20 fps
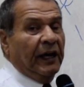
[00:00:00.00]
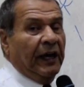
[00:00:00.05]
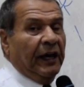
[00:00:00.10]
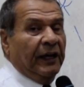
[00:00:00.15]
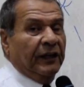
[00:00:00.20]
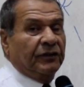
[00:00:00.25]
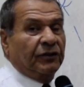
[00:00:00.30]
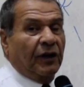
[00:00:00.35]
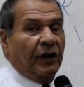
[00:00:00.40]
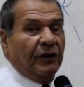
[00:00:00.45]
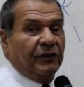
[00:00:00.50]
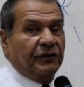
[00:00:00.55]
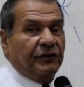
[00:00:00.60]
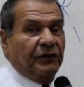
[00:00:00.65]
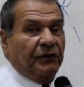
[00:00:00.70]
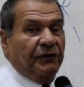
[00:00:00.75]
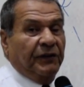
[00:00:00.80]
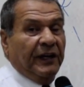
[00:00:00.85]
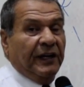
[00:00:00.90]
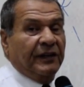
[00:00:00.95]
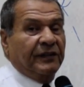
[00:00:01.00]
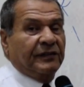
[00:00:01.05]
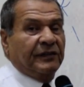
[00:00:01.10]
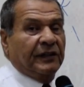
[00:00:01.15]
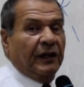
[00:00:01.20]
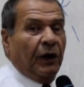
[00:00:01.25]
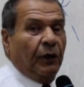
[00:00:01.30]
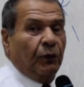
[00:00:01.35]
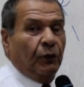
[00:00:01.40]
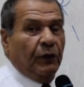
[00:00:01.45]
a
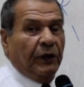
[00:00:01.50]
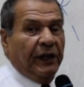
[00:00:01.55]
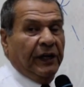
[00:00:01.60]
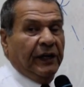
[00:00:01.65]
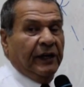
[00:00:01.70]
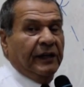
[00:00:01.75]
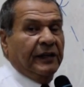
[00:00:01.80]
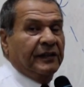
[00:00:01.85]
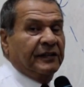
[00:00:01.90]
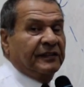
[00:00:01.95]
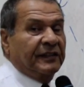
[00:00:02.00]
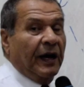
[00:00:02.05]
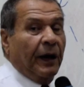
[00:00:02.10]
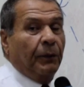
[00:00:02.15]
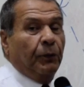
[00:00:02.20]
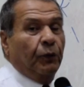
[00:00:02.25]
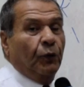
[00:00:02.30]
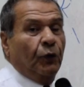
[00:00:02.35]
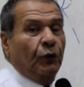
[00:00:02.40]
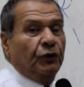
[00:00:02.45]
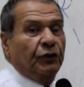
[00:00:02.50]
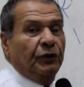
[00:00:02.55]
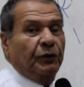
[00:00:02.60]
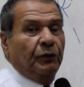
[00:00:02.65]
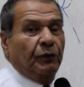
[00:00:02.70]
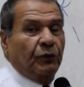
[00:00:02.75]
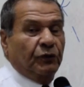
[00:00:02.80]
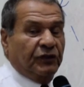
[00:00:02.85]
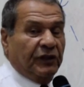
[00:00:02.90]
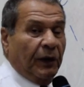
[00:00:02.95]
transverse او اي ستاب ووند
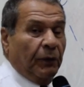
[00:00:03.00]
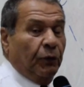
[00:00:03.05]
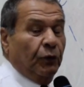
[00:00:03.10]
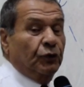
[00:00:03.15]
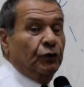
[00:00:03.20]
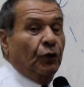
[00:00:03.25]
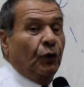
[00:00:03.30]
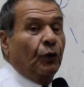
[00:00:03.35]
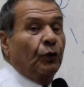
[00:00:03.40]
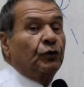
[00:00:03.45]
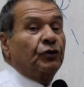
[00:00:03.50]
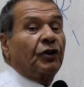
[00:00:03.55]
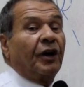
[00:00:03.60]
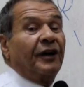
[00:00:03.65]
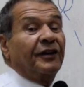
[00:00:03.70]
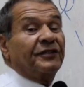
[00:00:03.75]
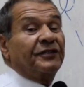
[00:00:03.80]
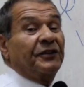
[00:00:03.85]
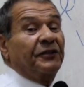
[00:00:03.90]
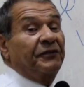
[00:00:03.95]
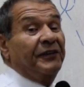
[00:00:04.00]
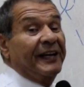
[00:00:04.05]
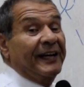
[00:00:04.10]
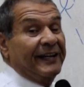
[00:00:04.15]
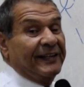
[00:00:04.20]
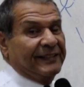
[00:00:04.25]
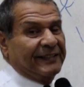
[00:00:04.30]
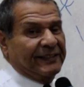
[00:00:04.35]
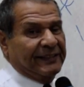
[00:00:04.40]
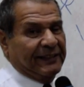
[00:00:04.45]
والستاب ووند يكون
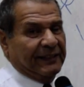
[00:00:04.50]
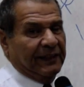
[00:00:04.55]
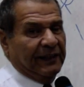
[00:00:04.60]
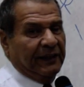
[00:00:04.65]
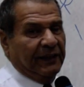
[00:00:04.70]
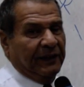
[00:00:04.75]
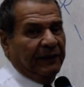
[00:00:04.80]
ترانسفيرس